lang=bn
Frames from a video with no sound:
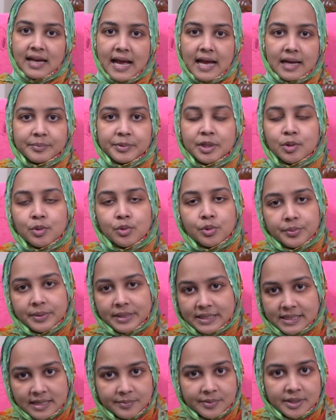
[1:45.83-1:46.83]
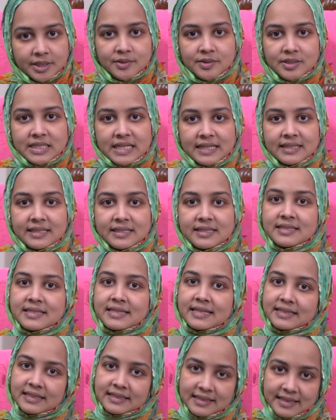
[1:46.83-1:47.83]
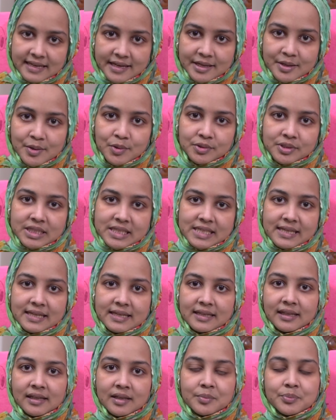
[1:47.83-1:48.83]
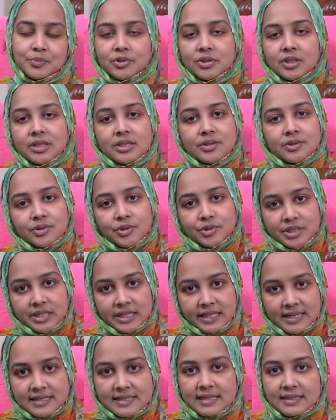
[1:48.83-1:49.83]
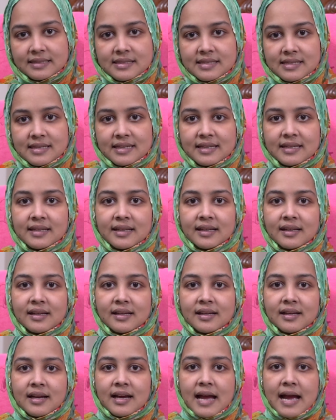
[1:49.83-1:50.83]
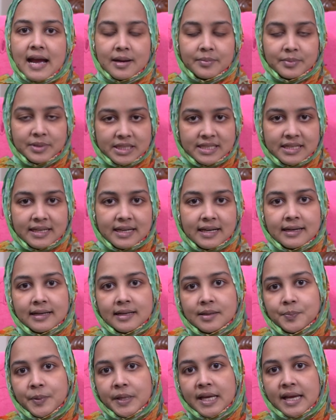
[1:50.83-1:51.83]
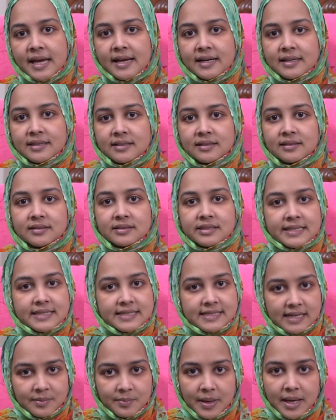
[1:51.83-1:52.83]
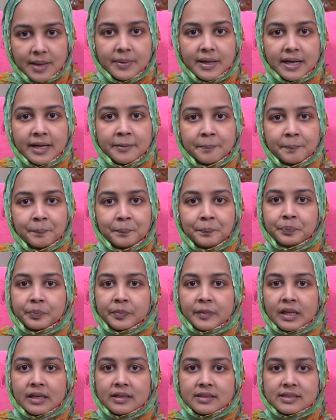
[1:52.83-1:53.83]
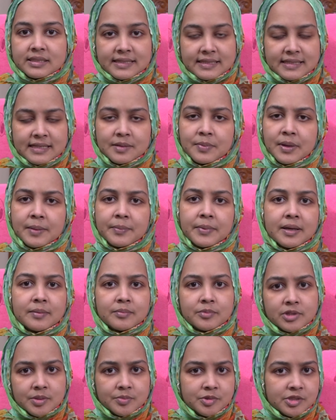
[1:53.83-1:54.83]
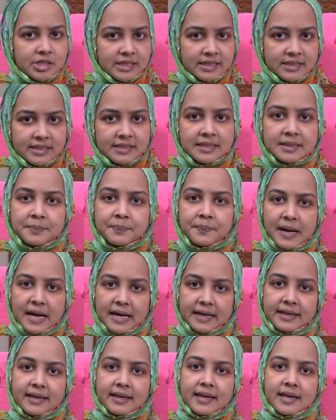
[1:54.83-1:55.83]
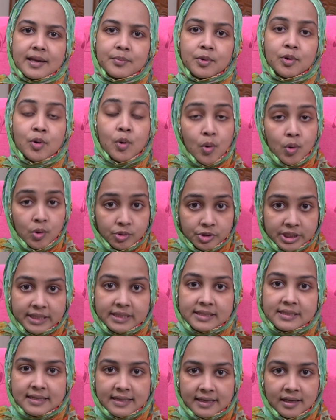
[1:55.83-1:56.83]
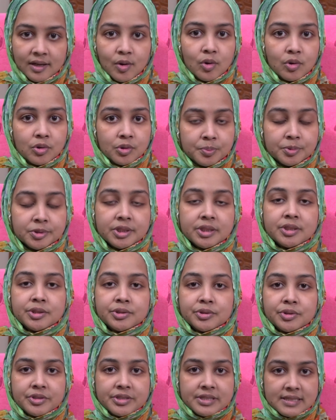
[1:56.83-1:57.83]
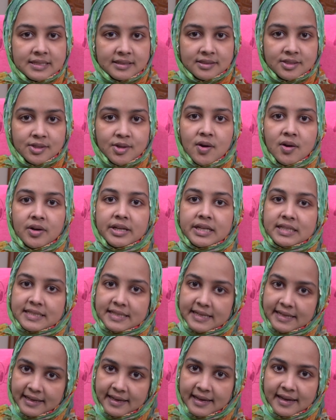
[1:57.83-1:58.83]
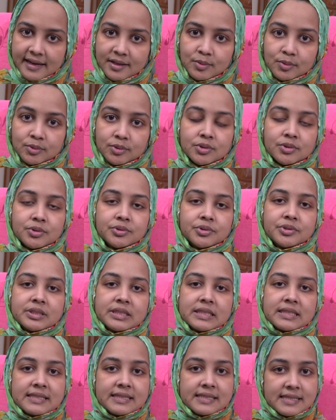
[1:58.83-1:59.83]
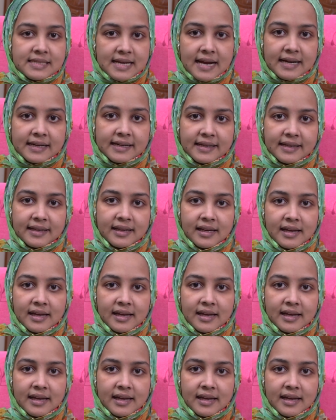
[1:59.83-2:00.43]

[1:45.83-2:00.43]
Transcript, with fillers: আমি খুবই সামান্য জানি সেটা দিয়েই করছি প্রতিনিয়ত শিখে যাচ্ছি আমার শেখার হেল্পিং হ্যান্ড সেজার বাবা সেজার বাবা মোটামুটি এডিটিং পারে এবং ও শিখছে ও প্রতিনিয়ত রিসার্চ করে শেখে নতুন নতুন জিনিস জানে